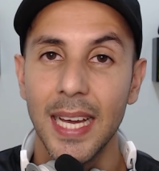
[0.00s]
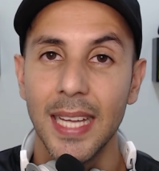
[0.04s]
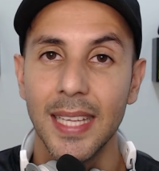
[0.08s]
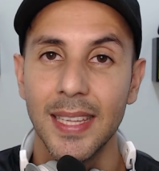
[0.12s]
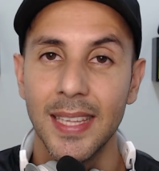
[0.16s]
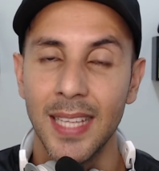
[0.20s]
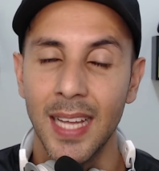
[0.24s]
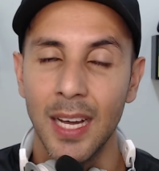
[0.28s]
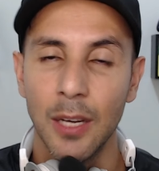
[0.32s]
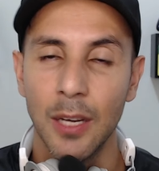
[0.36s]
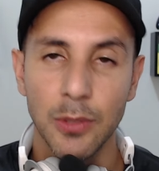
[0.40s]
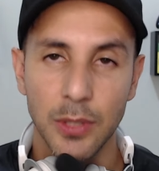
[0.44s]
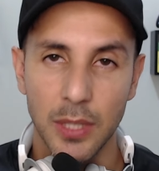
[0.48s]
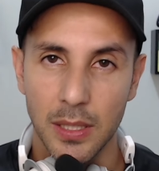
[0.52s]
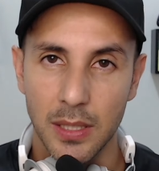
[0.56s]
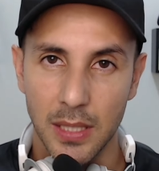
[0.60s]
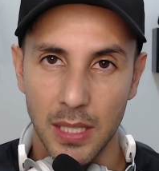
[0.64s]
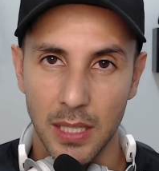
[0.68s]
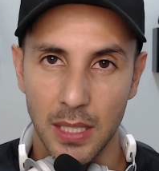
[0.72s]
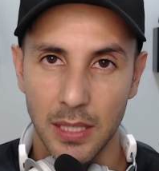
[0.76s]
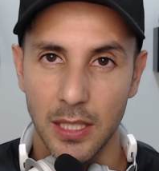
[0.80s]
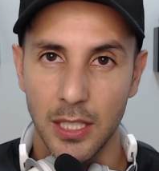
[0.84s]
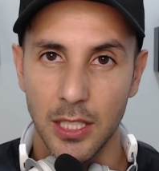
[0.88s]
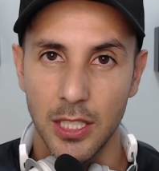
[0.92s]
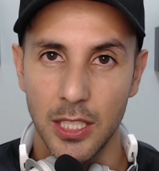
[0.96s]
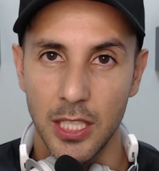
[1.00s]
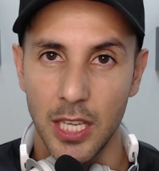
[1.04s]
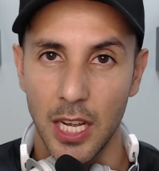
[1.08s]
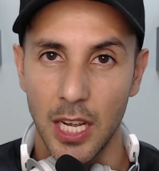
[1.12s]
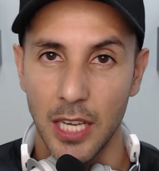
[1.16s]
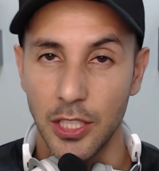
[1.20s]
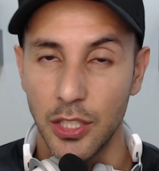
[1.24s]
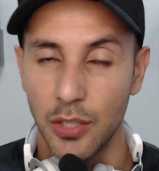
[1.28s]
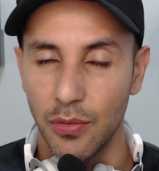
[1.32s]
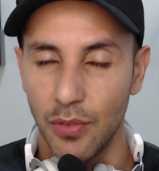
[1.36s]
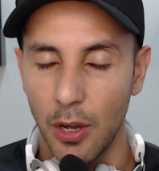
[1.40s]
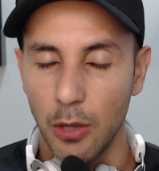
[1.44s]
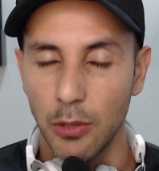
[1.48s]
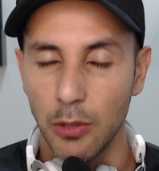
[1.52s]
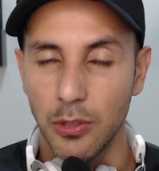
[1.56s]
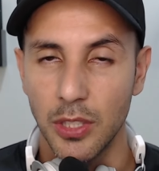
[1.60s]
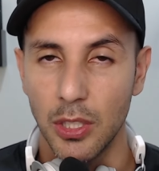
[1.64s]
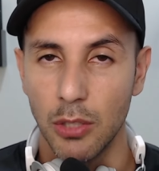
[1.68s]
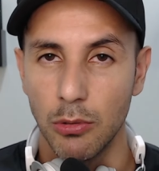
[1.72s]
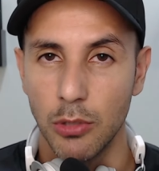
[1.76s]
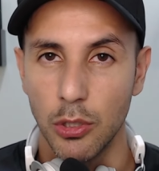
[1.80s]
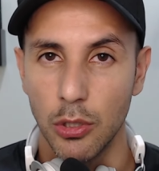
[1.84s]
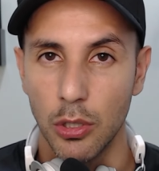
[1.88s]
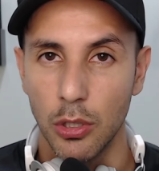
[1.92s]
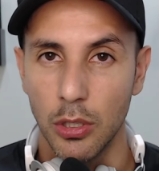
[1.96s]
não se esqueça de ativar o
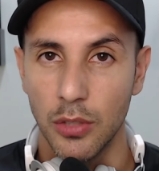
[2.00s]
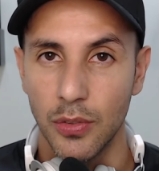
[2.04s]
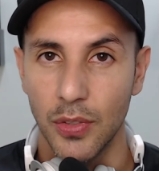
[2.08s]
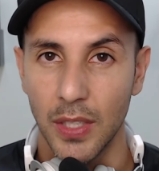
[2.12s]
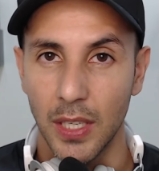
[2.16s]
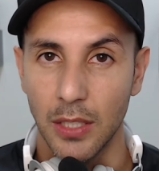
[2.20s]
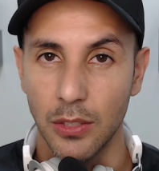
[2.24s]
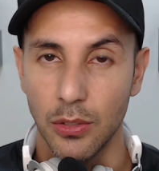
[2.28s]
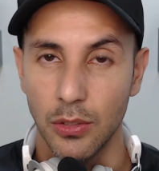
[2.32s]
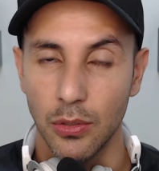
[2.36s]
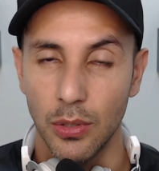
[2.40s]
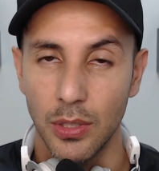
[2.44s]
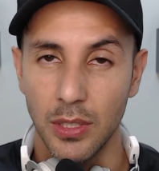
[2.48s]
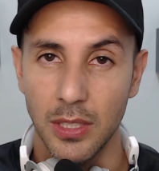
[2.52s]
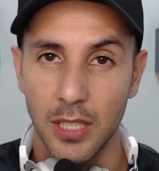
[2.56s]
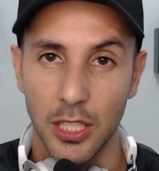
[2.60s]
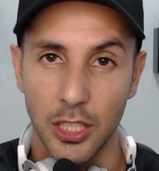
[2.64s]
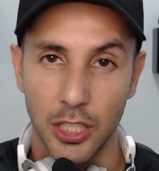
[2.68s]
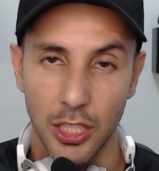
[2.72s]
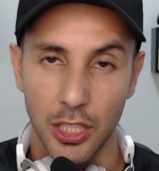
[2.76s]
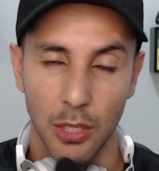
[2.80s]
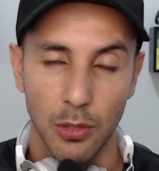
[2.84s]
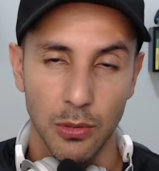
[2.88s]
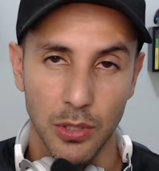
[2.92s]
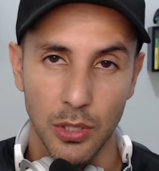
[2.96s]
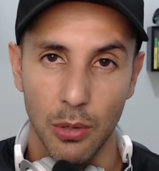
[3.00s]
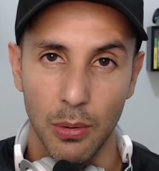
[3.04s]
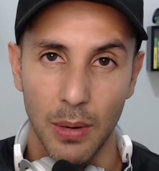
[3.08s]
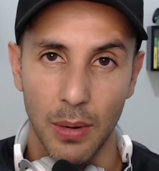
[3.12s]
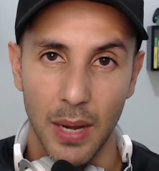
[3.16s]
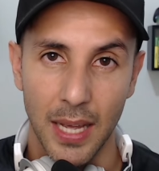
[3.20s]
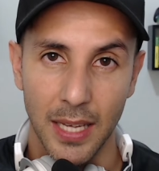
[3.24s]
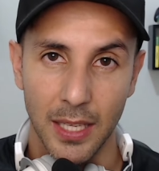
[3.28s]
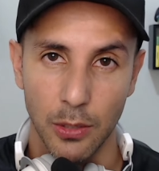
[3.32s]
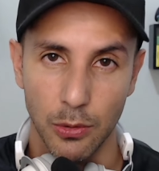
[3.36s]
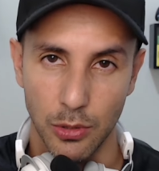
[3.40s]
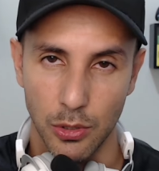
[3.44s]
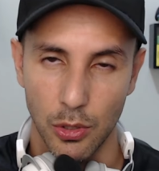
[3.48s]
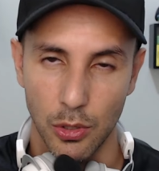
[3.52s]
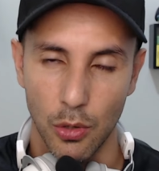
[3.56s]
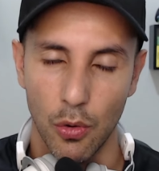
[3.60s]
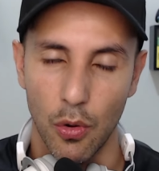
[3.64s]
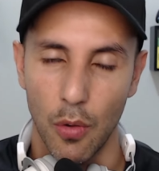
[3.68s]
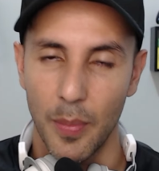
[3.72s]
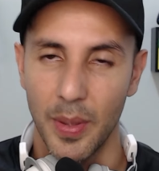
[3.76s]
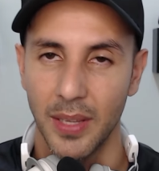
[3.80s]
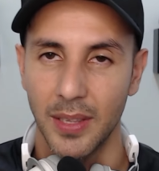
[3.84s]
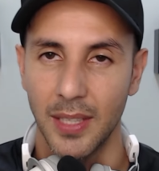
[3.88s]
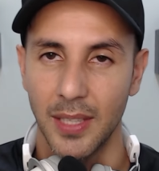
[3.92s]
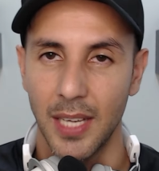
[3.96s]
sino de notificações, deixar o seu like e o seu
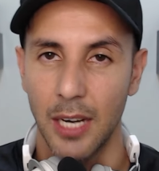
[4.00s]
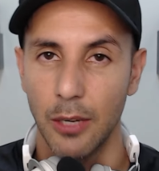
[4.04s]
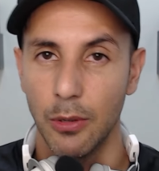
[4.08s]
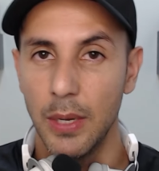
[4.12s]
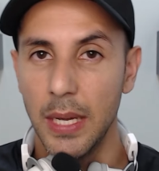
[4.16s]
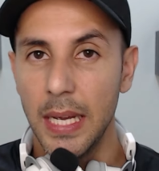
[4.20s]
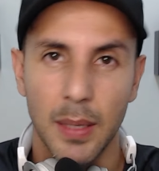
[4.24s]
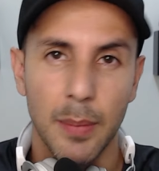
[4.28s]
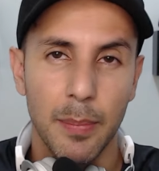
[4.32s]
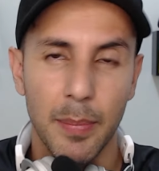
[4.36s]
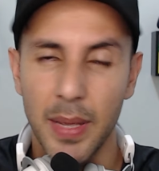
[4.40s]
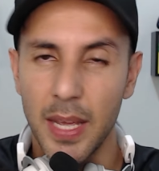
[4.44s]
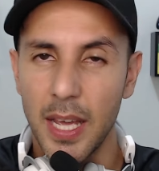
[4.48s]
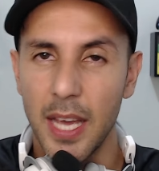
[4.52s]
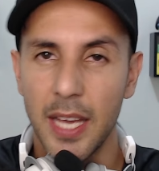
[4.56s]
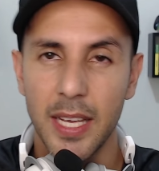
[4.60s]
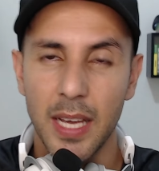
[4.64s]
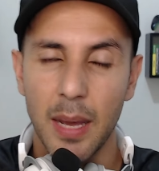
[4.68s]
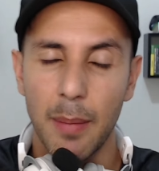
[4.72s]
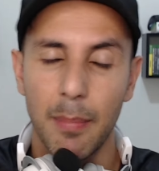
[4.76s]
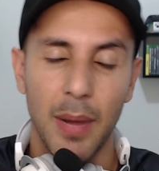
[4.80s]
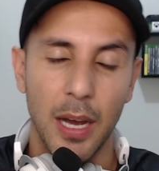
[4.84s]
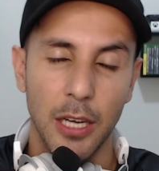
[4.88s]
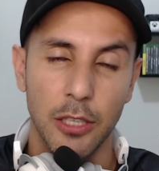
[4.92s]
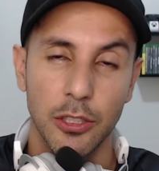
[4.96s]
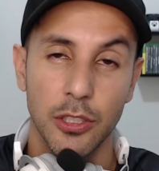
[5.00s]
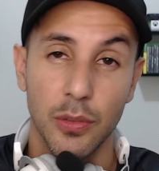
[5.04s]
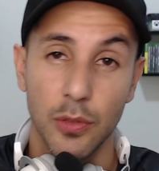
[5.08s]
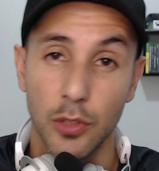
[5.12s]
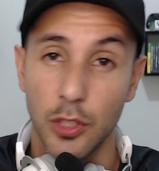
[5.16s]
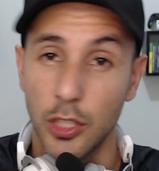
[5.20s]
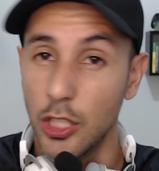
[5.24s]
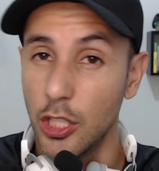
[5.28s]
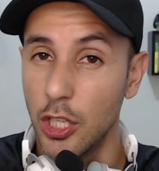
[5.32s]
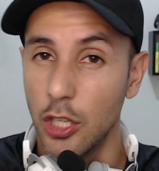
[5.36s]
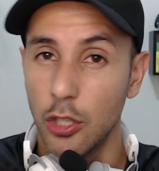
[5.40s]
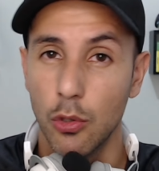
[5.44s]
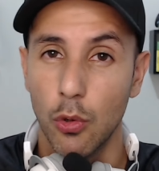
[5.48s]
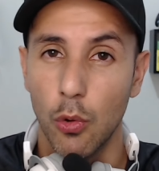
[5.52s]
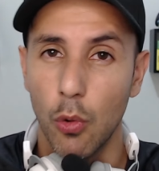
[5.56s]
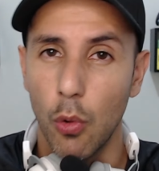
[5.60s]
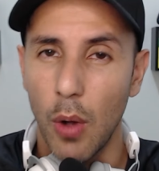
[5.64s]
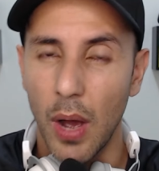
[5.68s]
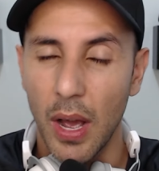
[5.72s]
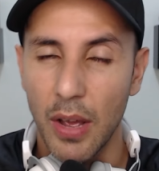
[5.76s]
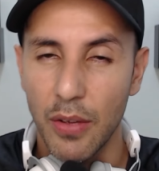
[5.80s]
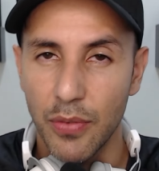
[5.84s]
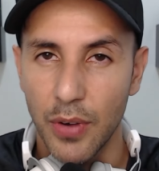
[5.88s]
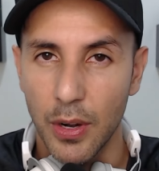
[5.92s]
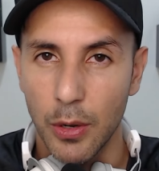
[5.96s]
comentário também aí abaixo, se você já
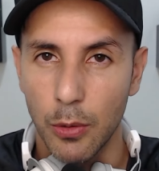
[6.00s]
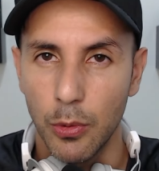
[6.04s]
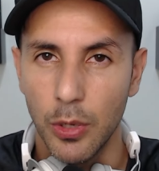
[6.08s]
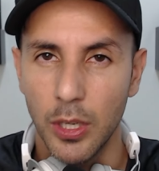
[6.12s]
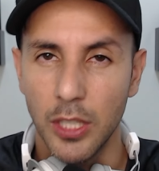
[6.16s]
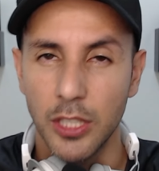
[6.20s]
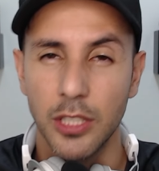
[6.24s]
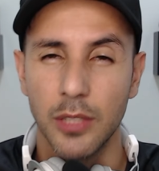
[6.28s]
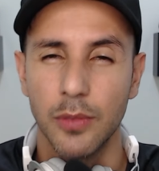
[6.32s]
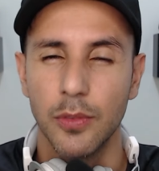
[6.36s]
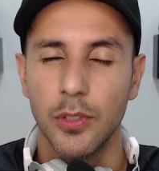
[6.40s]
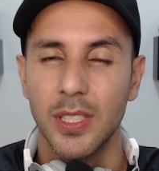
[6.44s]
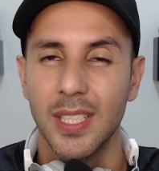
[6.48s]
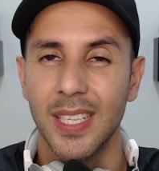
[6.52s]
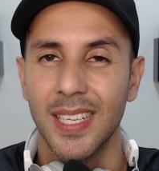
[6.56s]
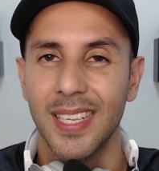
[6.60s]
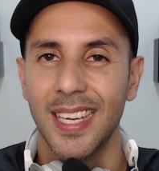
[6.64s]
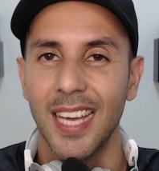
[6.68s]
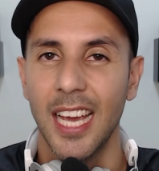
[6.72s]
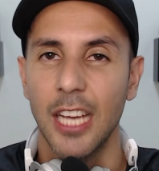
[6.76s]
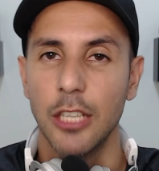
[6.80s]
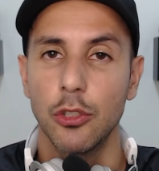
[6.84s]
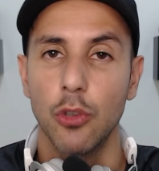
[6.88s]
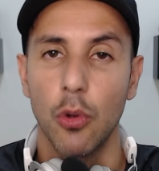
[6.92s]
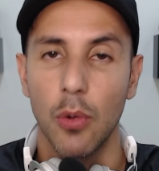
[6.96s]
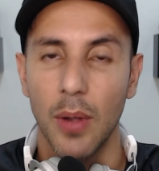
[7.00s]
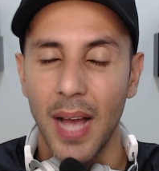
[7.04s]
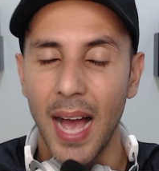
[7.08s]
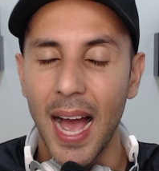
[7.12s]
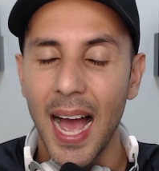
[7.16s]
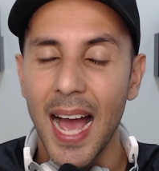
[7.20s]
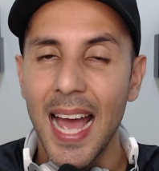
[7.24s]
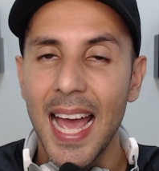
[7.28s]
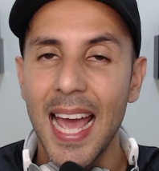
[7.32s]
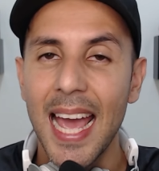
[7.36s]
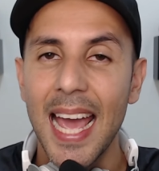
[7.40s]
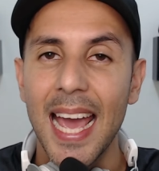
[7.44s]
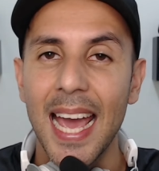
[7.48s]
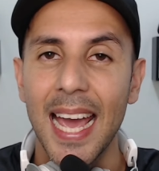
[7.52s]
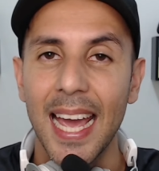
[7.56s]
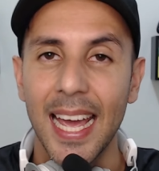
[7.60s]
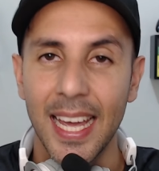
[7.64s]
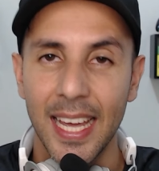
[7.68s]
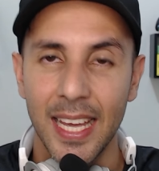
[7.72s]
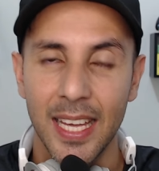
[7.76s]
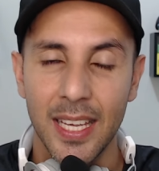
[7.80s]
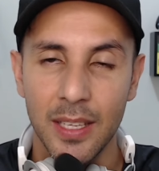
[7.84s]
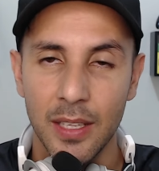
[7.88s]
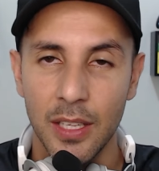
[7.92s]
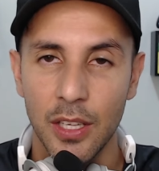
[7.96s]
jogou Hi-Fi Rush, se você quer jogar,
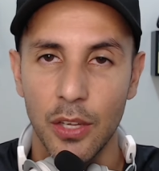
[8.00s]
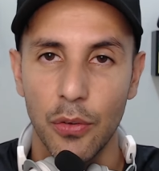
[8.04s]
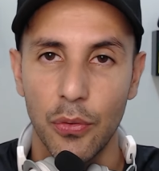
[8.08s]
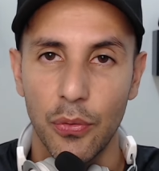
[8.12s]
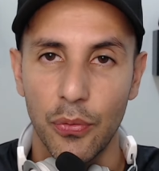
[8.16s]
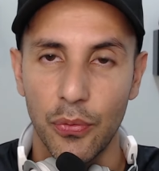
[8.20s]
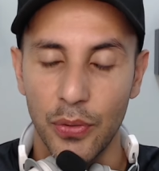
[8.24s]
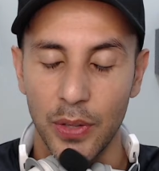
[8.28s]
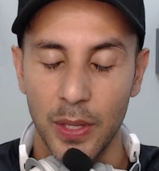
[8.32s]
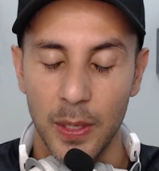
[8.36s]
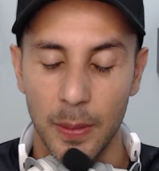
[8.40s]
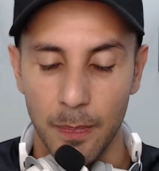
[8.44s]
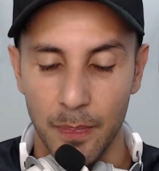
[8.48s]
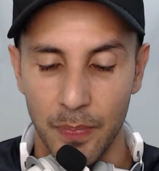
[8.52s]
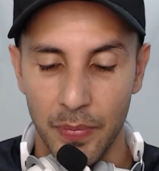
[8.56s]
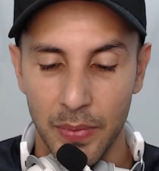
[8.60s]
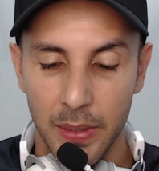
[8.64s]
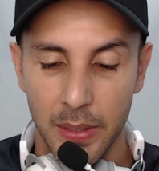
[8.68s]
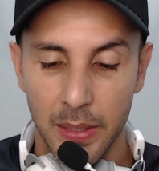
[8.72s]
enfim.